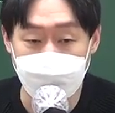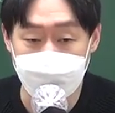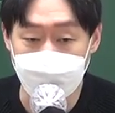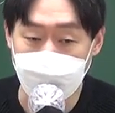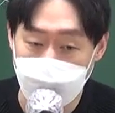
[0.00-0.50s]

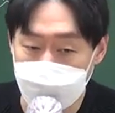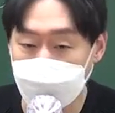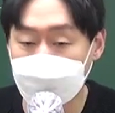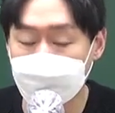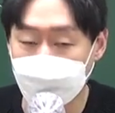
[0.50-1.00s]
같이 밥을
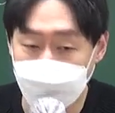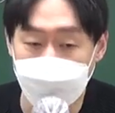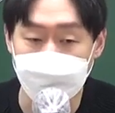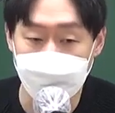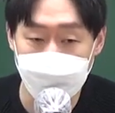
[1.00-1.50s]
같이
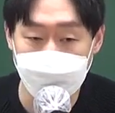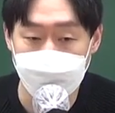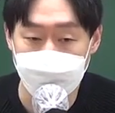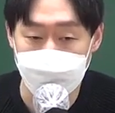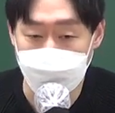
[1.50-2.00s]
먹는다든지
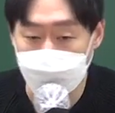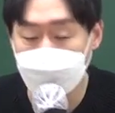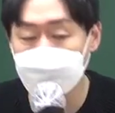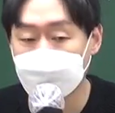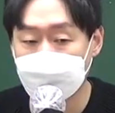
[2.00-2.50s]
그러면서
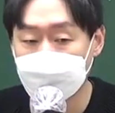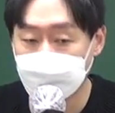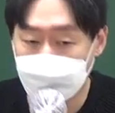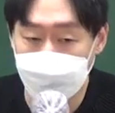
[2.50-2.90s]
약간의 스트레스도